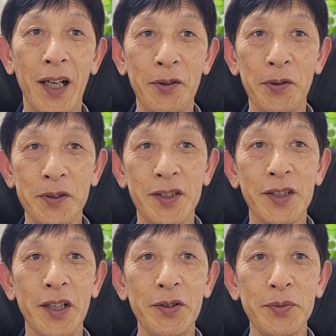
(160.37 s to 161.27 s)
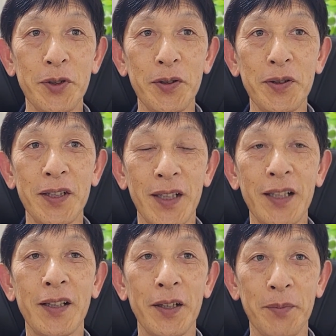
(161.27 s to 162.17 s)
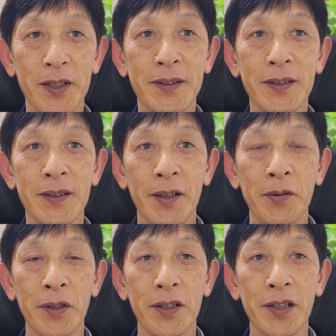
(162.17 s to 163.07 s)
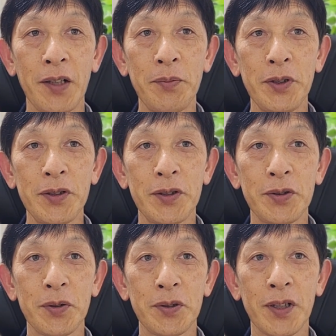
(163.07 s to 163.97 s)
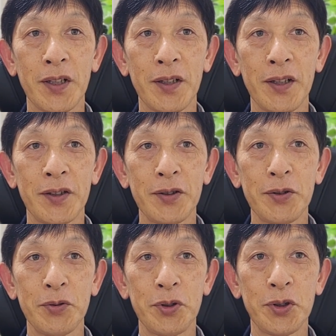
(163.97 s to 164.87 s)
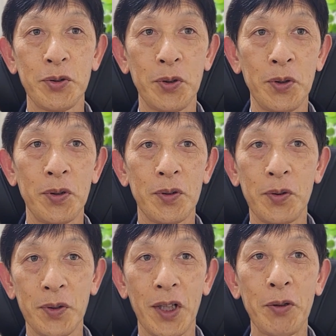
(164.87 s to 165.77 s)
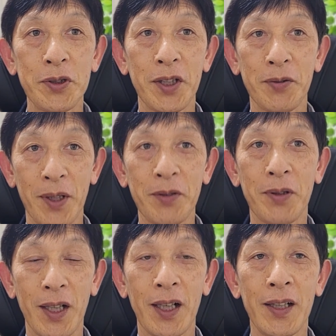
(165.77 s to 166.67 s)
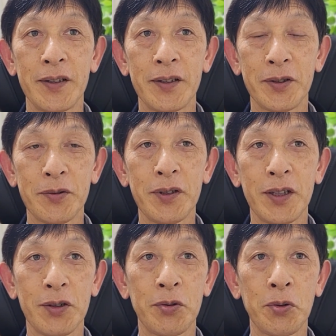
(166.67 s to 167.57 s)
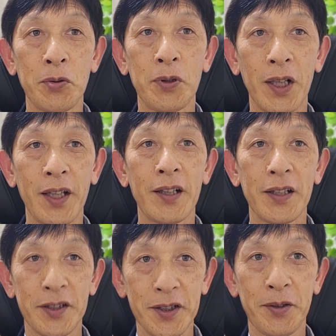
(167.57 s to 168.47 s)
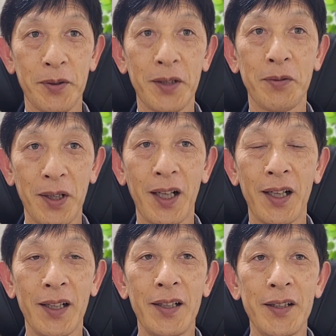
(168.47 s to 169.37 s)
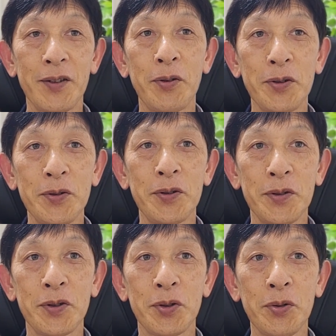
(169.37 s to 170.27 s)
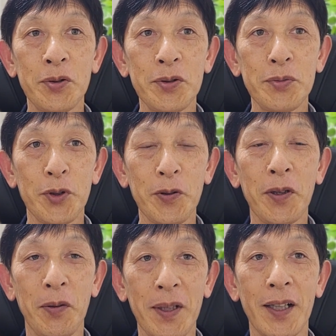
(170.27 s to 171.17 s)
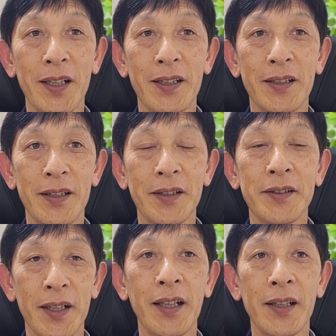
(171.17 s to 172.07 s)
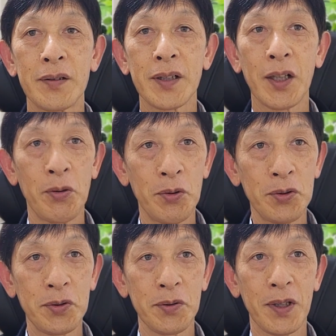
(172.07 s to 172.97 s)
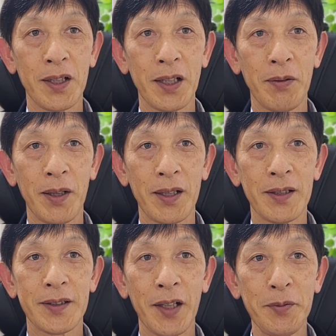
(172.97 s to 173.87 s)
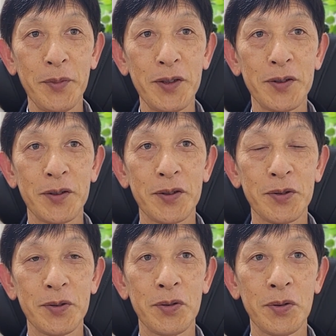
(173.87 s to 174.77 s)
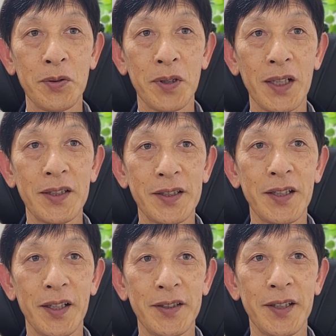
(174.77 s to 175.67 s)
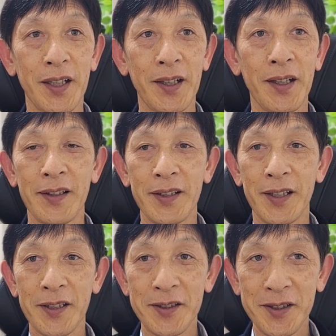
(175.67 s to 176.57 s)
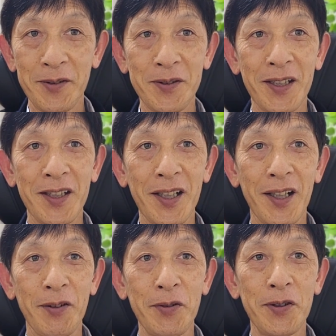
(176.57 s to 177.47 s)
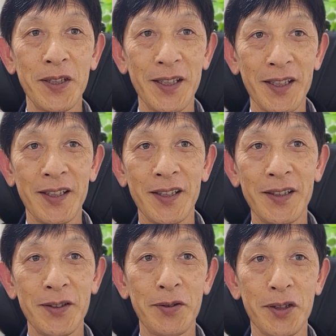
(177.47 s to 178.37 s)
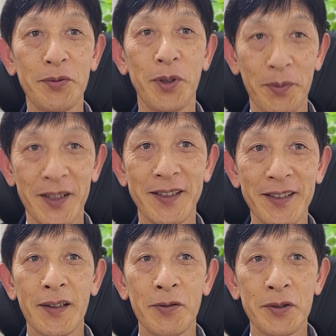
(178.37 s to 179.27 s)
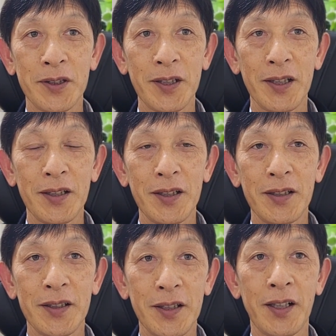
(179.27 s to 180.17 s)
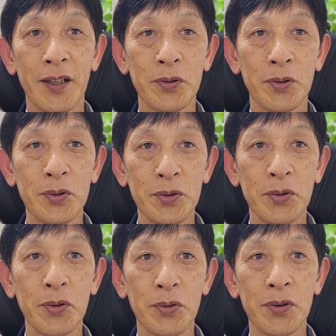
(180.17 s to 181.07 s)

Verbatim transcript: あの、違うものになっています。なので、催眠術を使ってすぐ鬱をこう治してくれとか、すぐに心を晴れやかにしてくれとか、という、そういうものではないんですね。ただ多くの方は催眠術と勘違いしていらっしゃる方が多いように思います。こちらに来てどういうことを